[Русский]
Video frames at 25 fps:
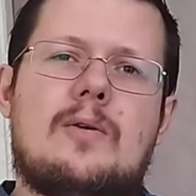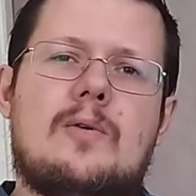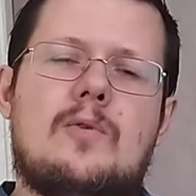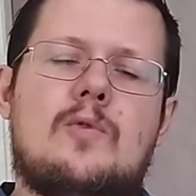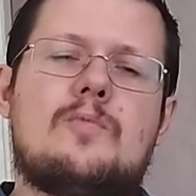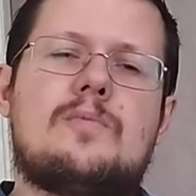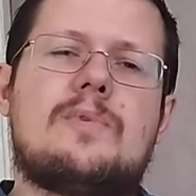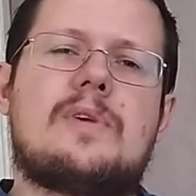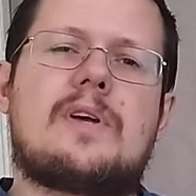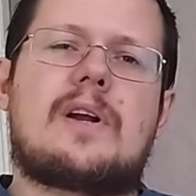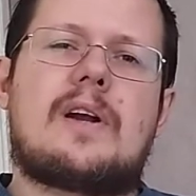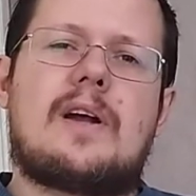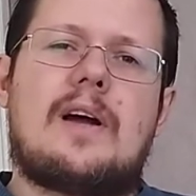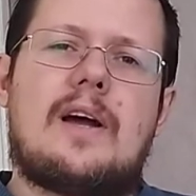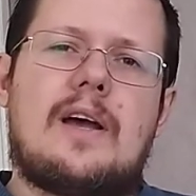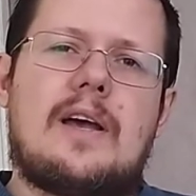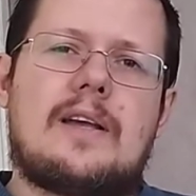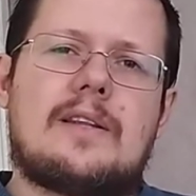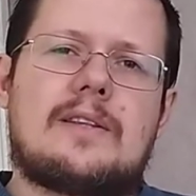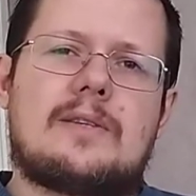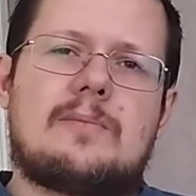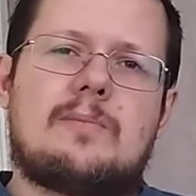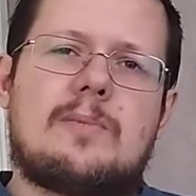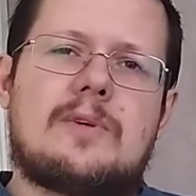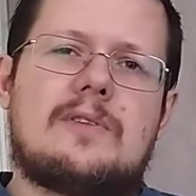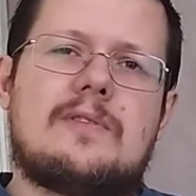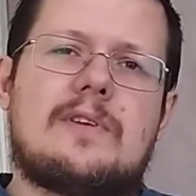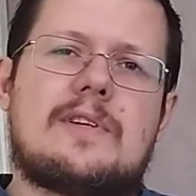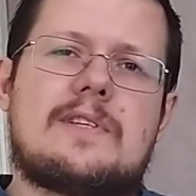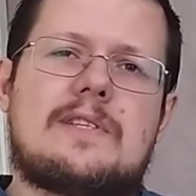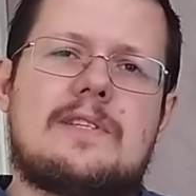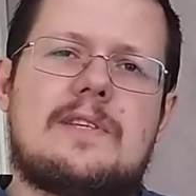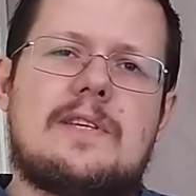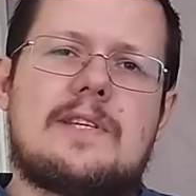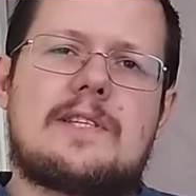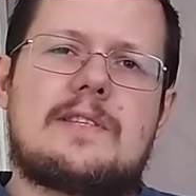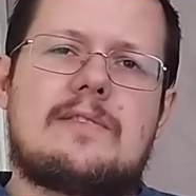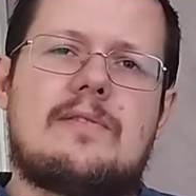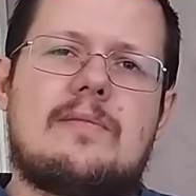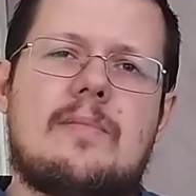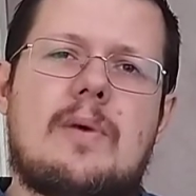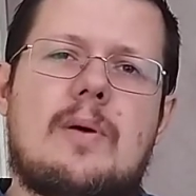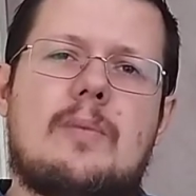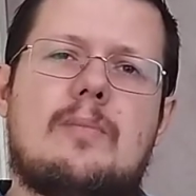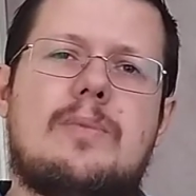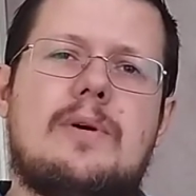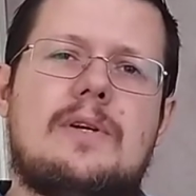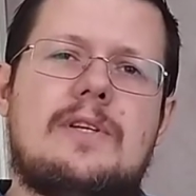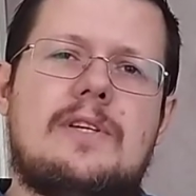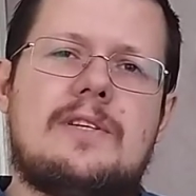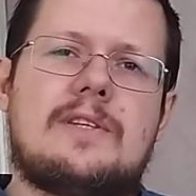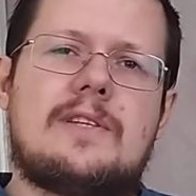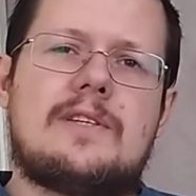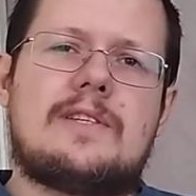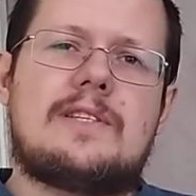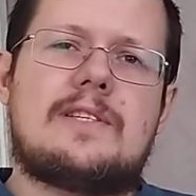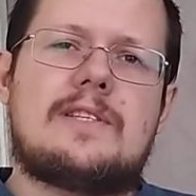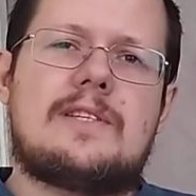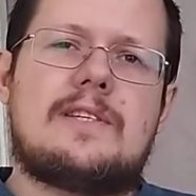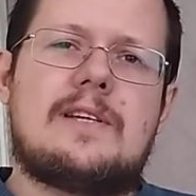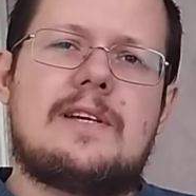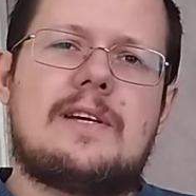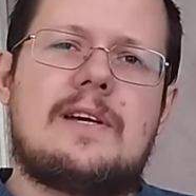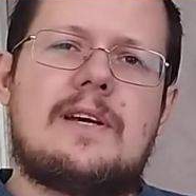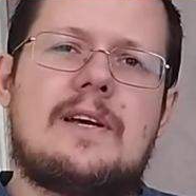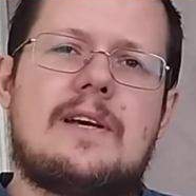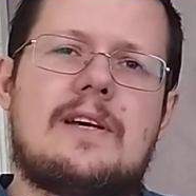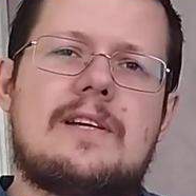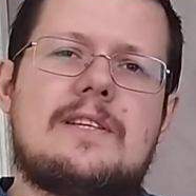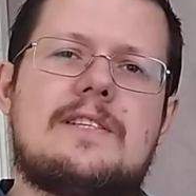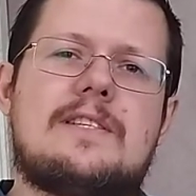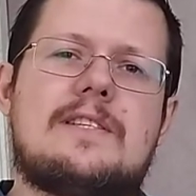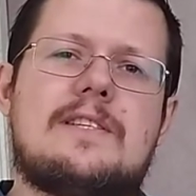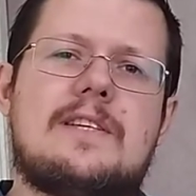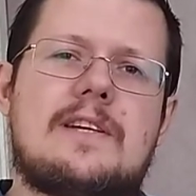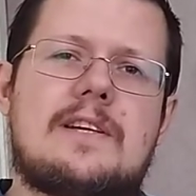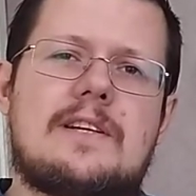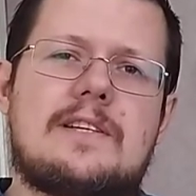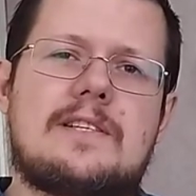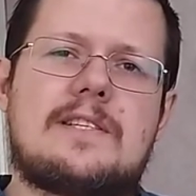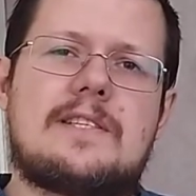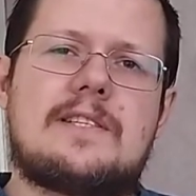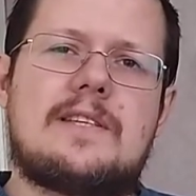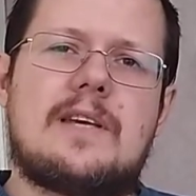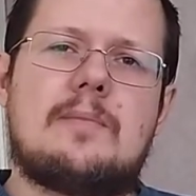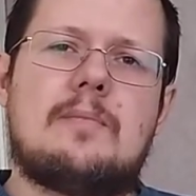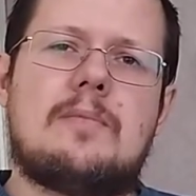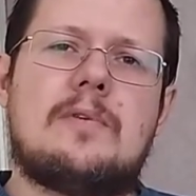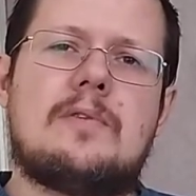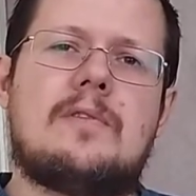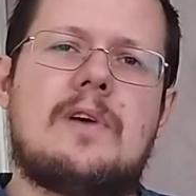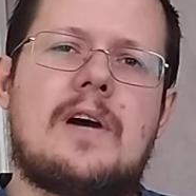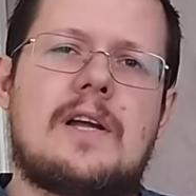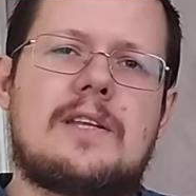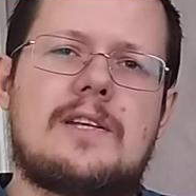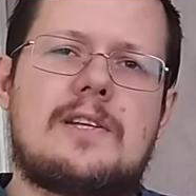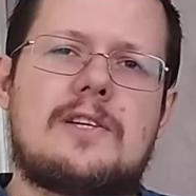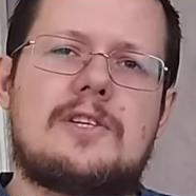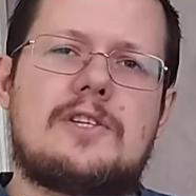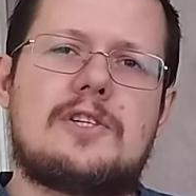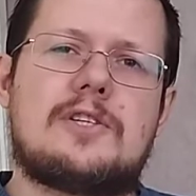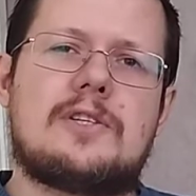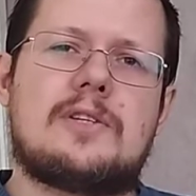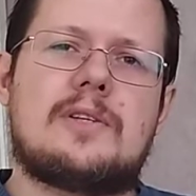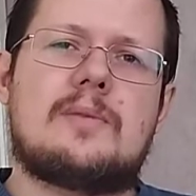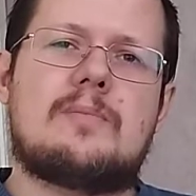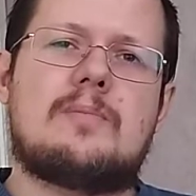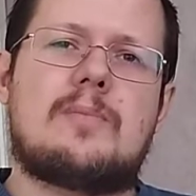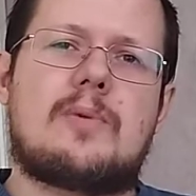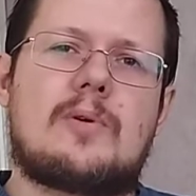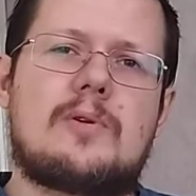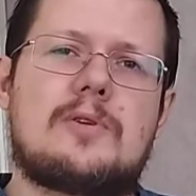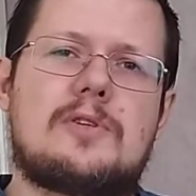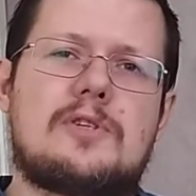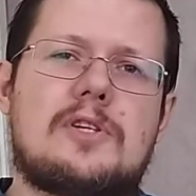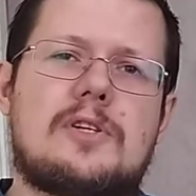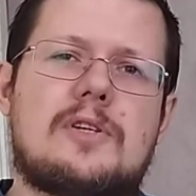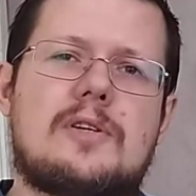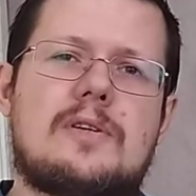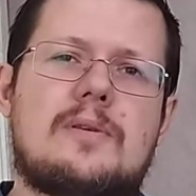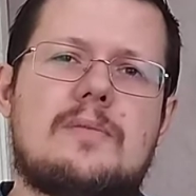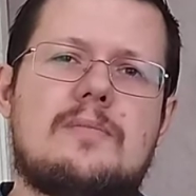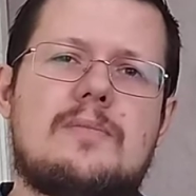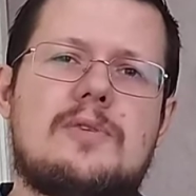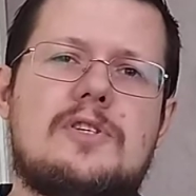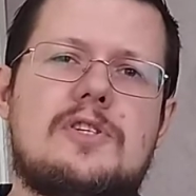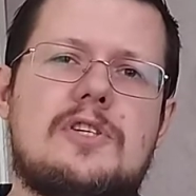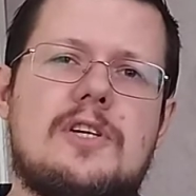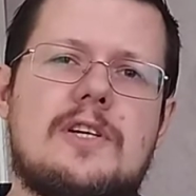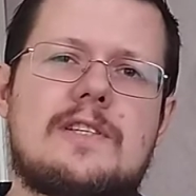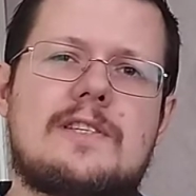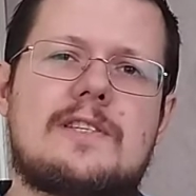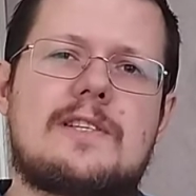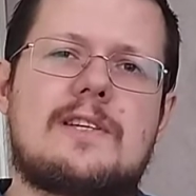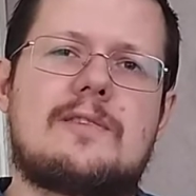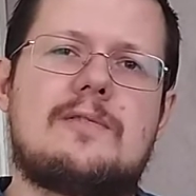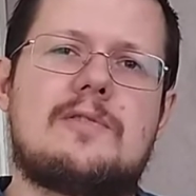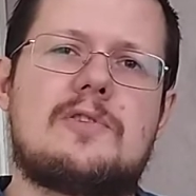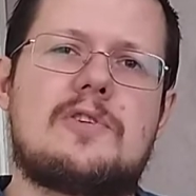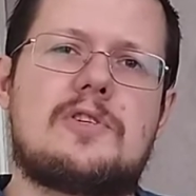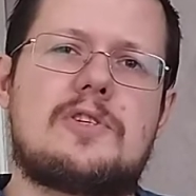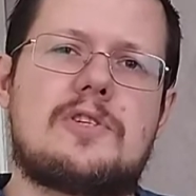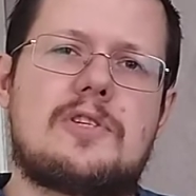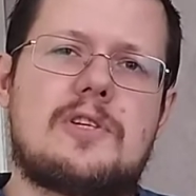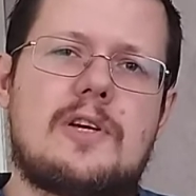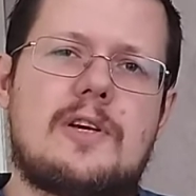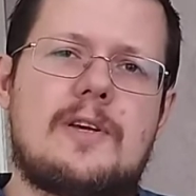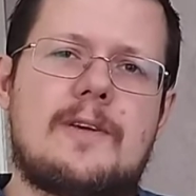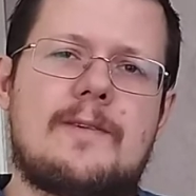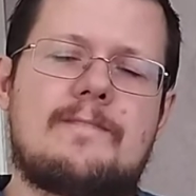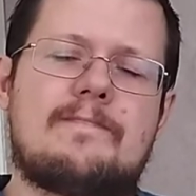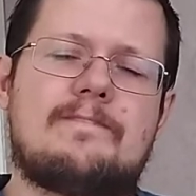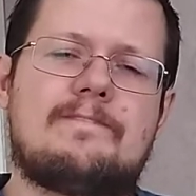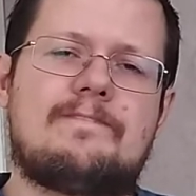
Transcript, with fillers: умирает под воздействием обыденности, серости, обывательщины и прочих мещанских вещей.